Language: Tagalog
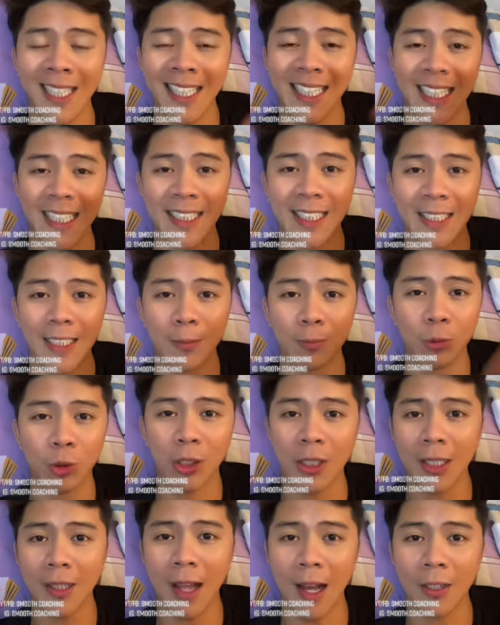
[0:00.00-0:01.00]
Nasa Smooth
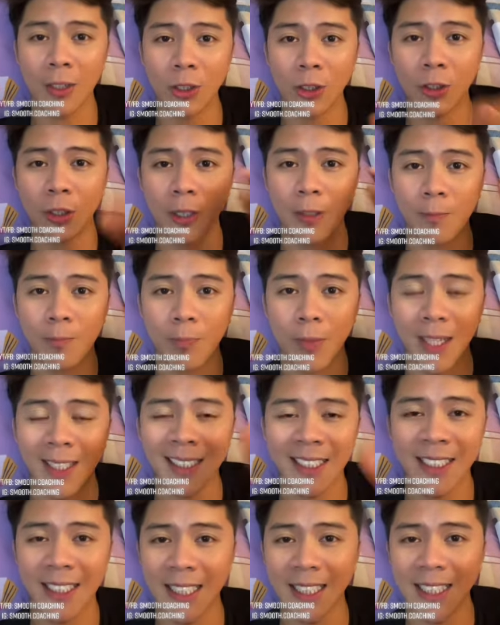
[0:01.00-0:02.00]
Seduction, as
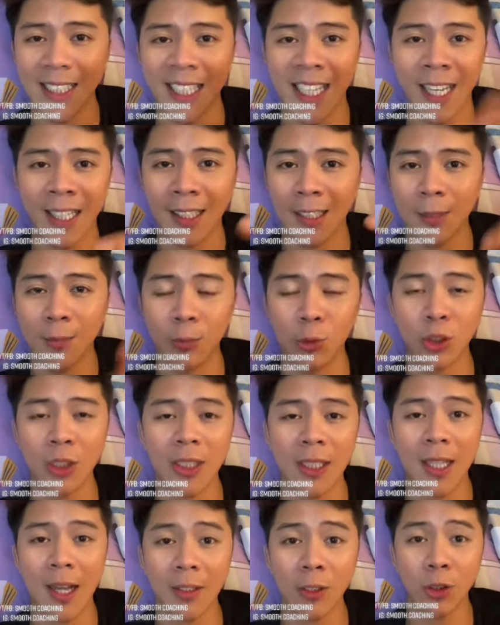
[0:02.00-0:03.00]
Just Get Smooth
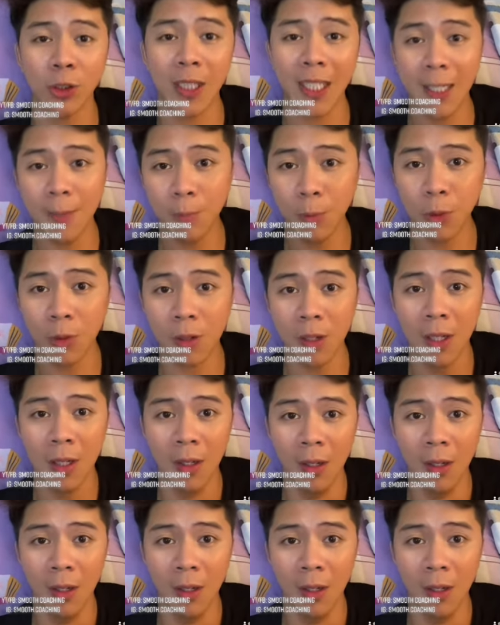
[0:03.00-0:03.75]
Seduction ebook.